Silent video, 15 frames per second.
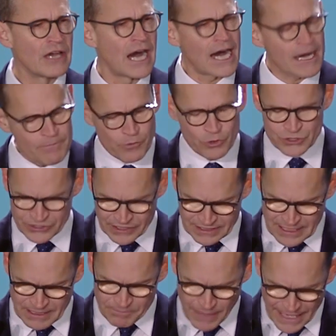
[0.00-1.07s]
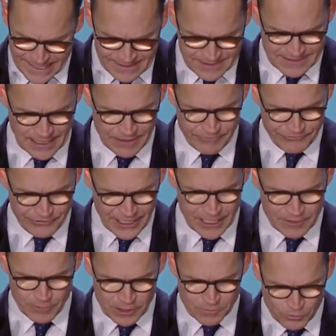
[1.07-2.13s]
Wir haben unseren gemeinsamen
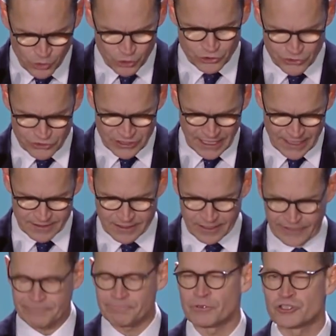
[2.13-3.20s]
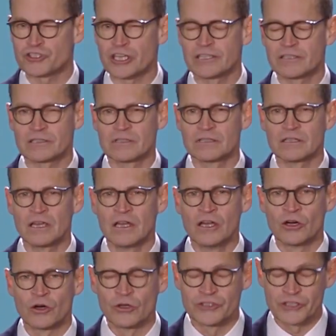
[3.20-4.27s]
Weg mit Mut und Tatkraft beschritten
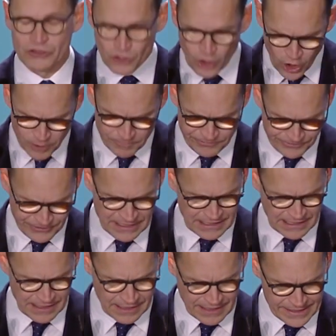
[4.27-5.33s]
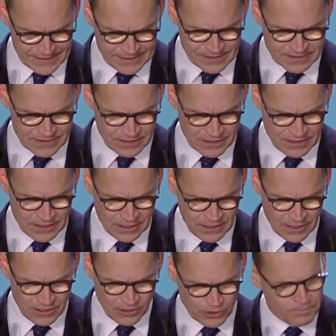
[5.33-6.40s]
und enorm viel erreicht.
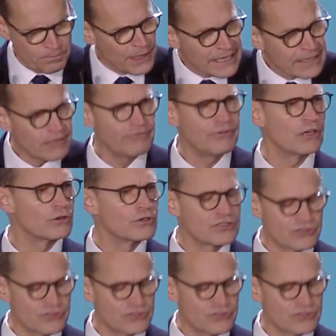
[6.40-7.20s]
Und blicken wir